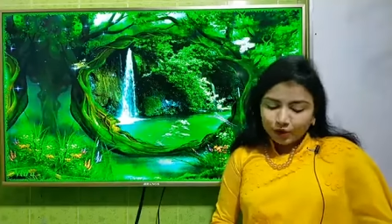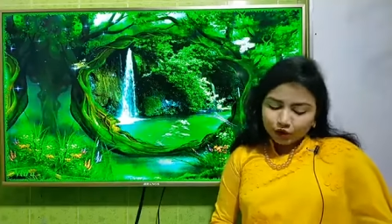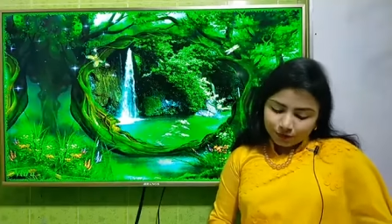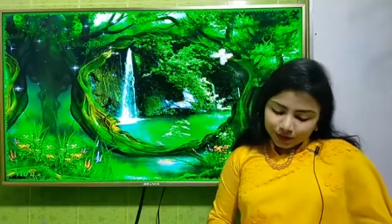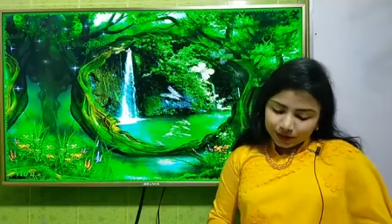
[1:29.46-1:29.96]

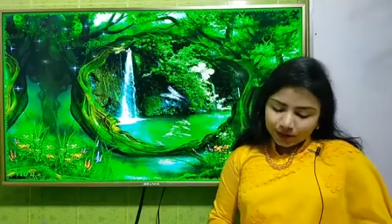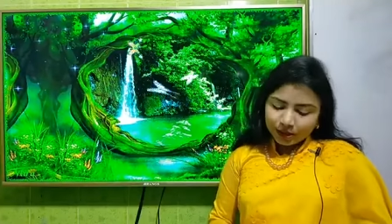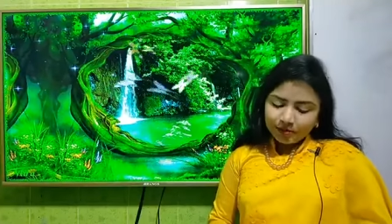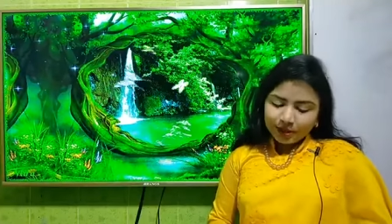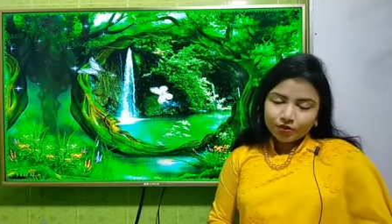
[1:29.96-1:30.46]

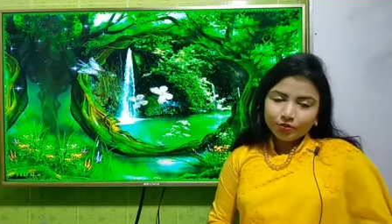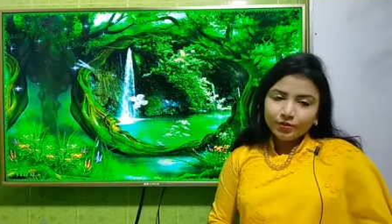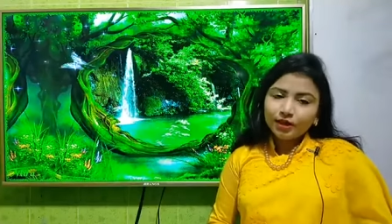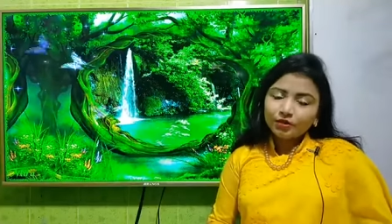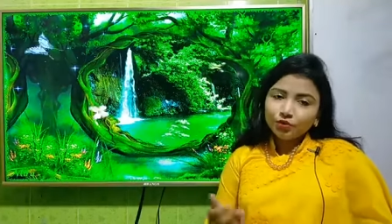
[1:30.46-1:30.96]
নোটিফিকেশনের
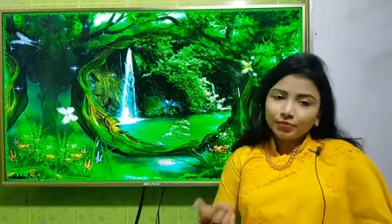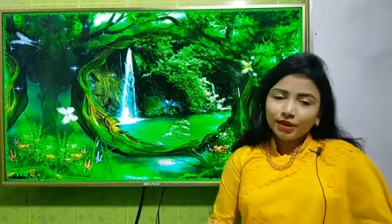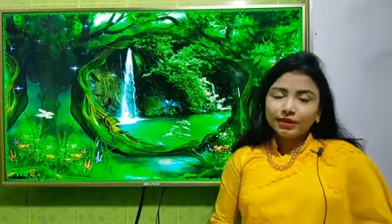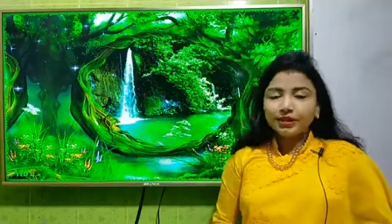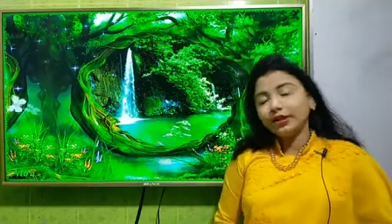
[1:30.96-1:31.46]
মাধ্যমে তোমরা
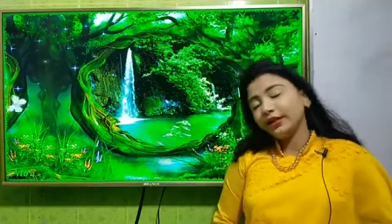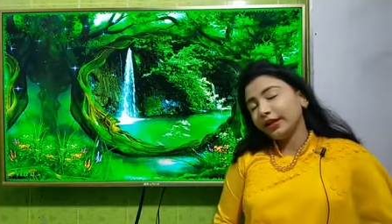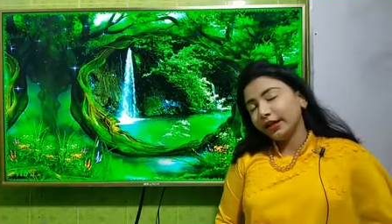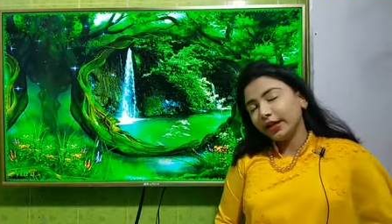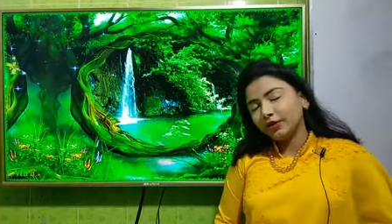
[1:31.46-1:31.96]
তাদের
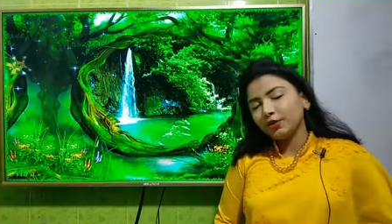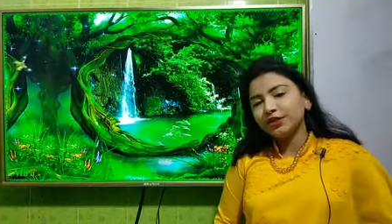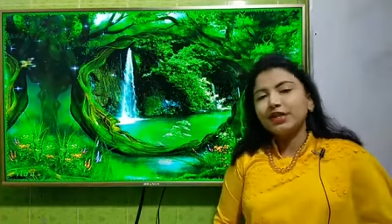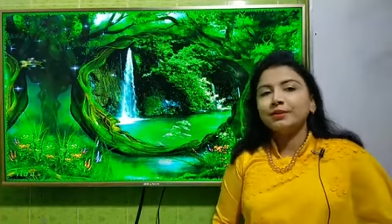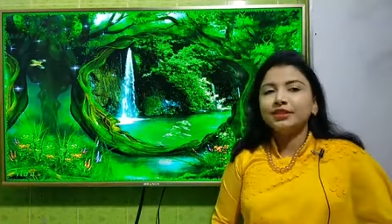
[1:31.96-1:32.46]
ডেকে আনো
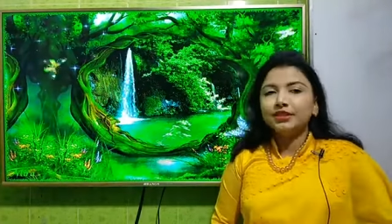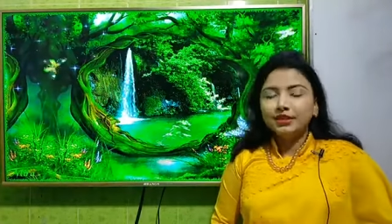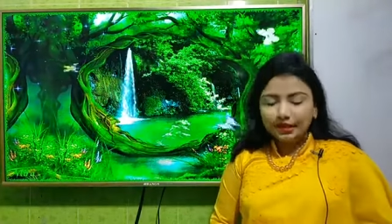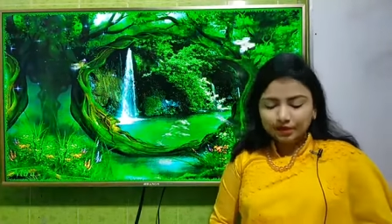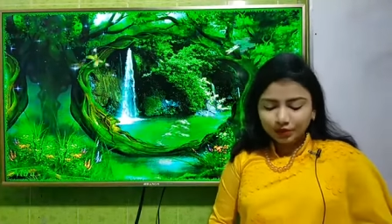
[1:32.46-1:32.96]
যে আমাদের
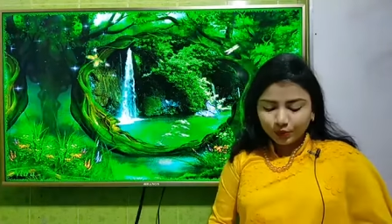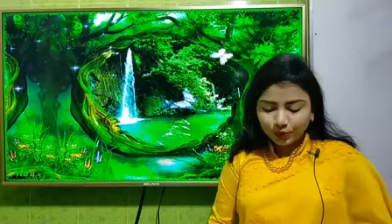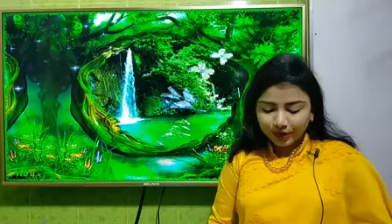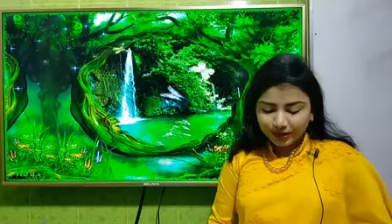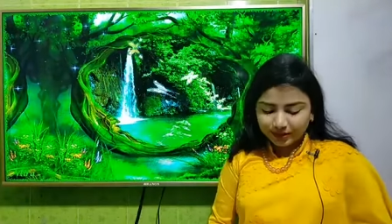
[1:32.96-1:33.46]
ক্লাস শুরু
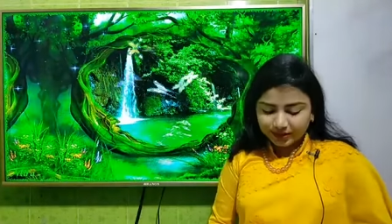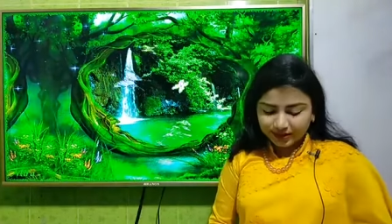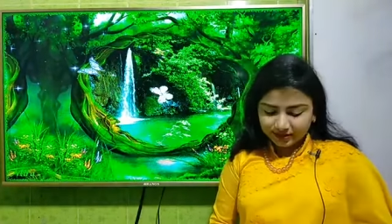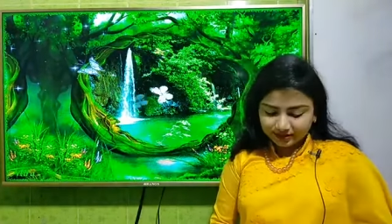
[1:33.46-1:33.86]
হয়ে গিয়েছে